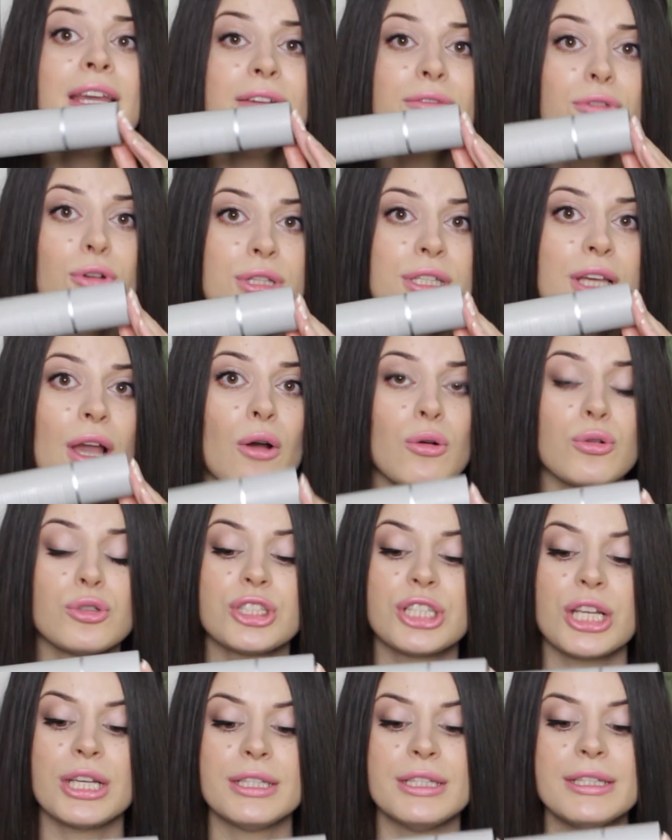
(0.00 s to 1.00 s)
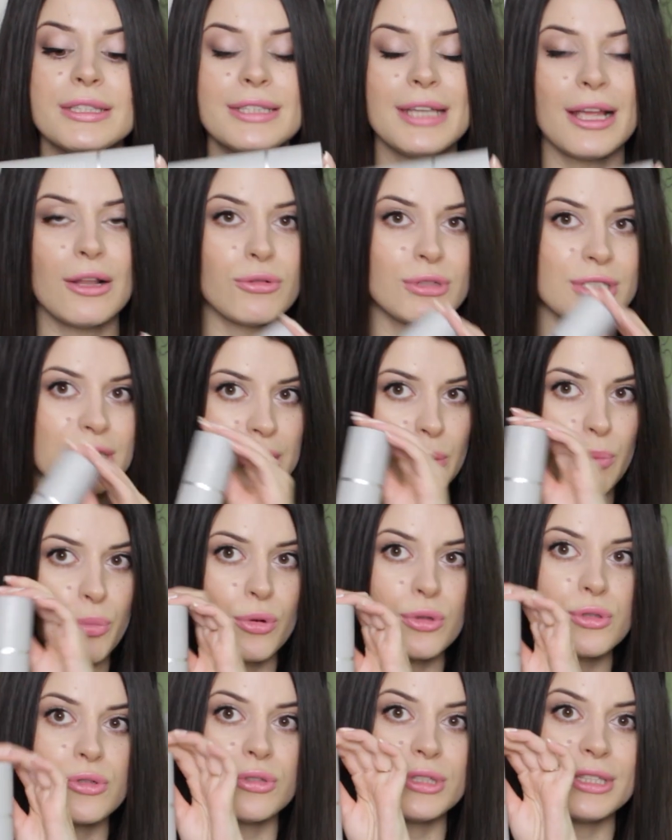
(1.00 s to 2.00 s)
И вот я уже неделю где-то
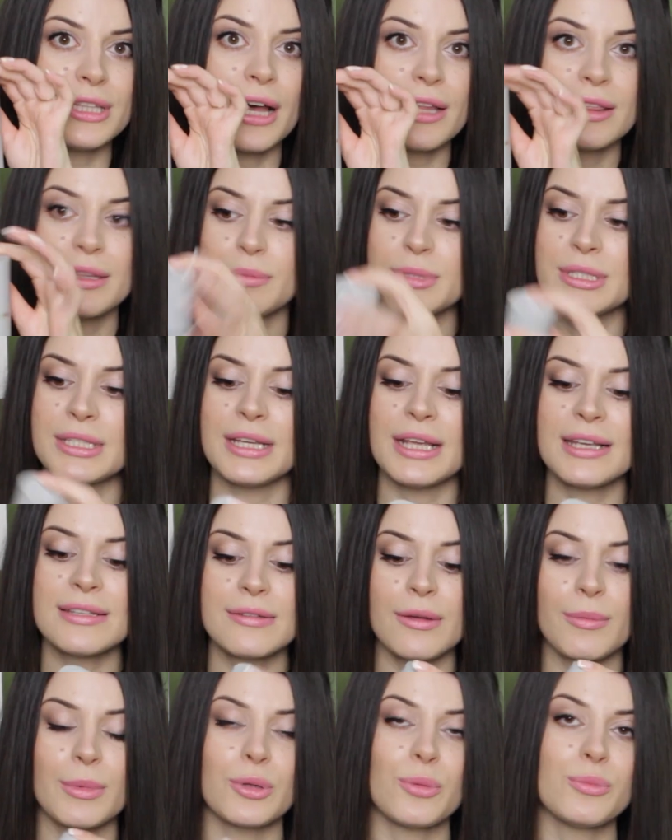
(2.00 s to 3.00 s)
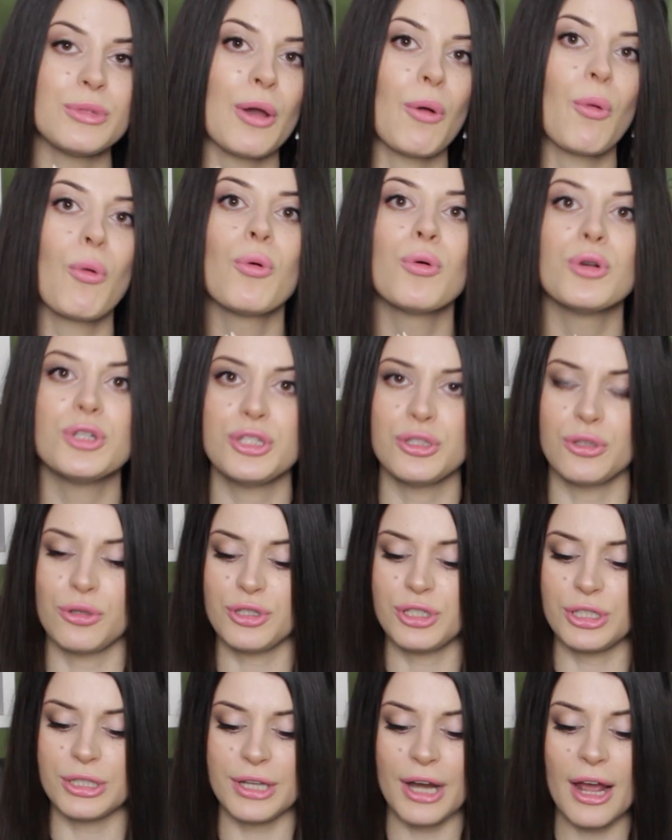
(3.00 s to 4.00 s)
пользуюсь данным средством, оно мне
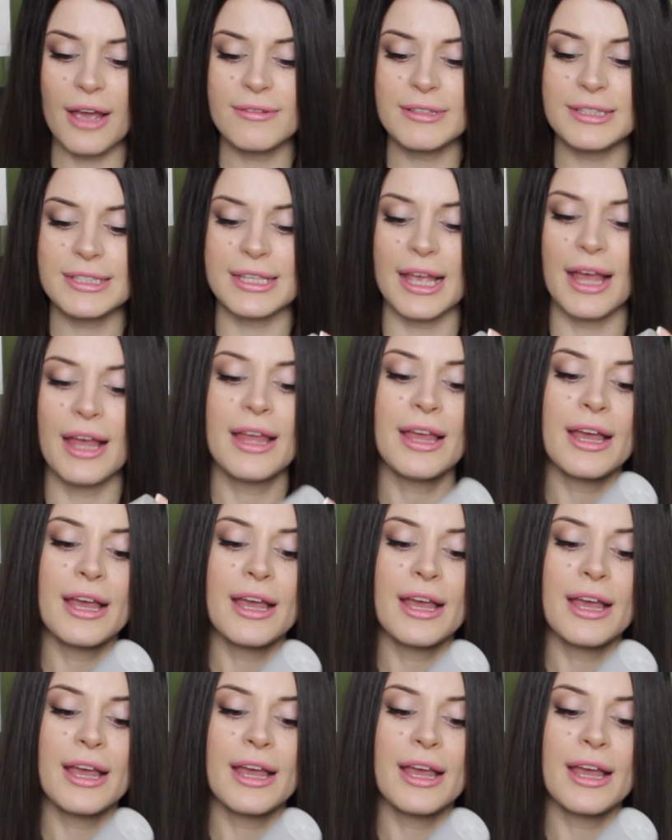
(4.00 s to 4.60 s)
очень-очень нравится.